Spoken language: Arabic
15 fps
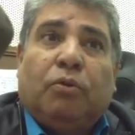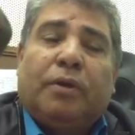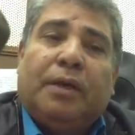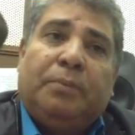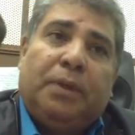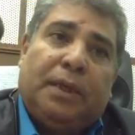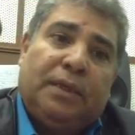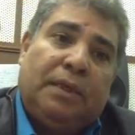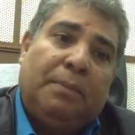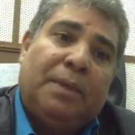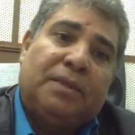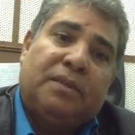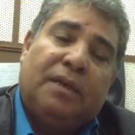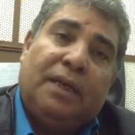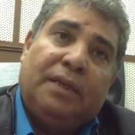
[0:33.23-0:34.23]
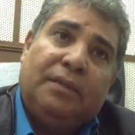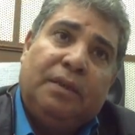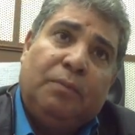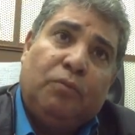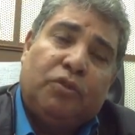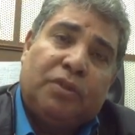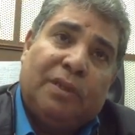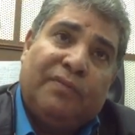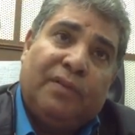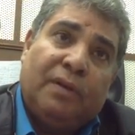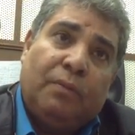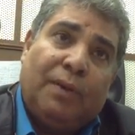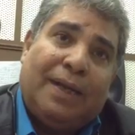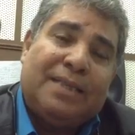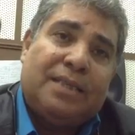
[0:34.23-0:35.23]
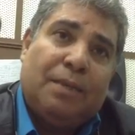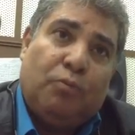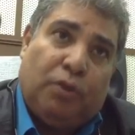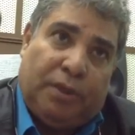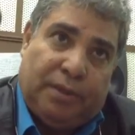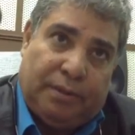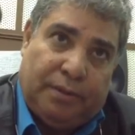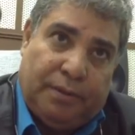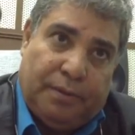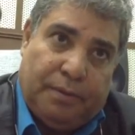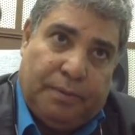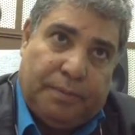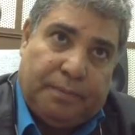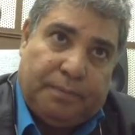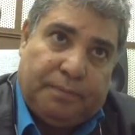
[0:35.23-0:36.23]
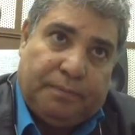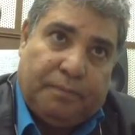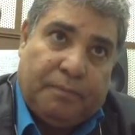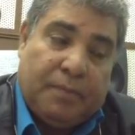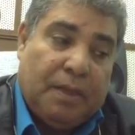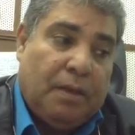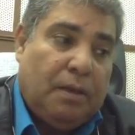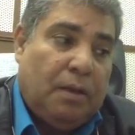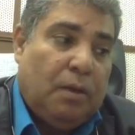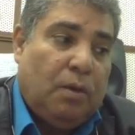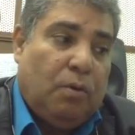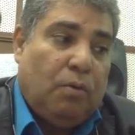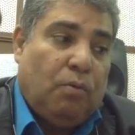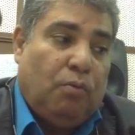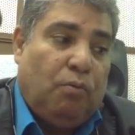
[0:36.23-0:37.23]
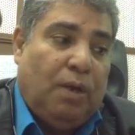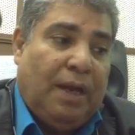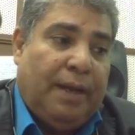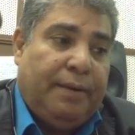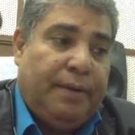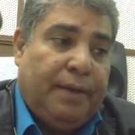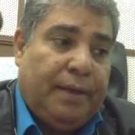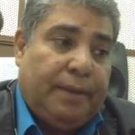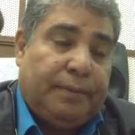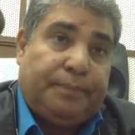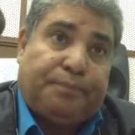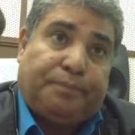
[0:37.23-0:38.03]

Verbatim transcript: أخرى بيقدمها صلاح الدين مصطفى وعزة محي الدين آه. والحقيقة آه، أستاذ